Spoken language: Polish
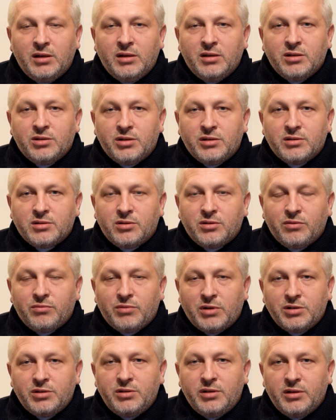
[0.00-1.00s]
często
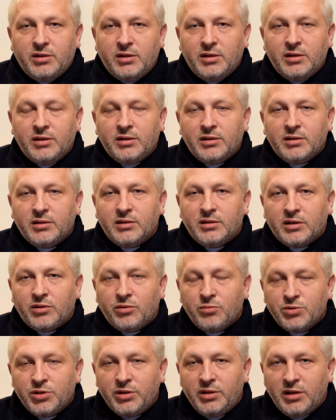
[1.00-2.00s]
właśnie
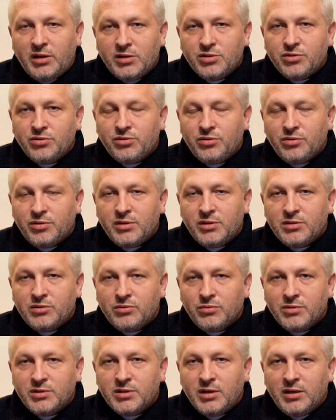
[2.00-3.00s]
taką przynależność do
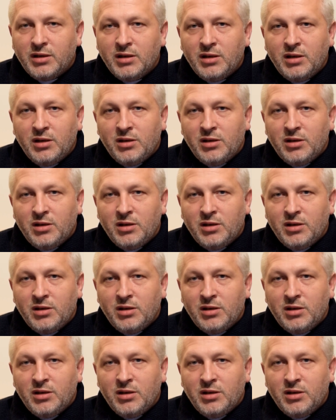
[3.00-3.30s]
Chrystusa,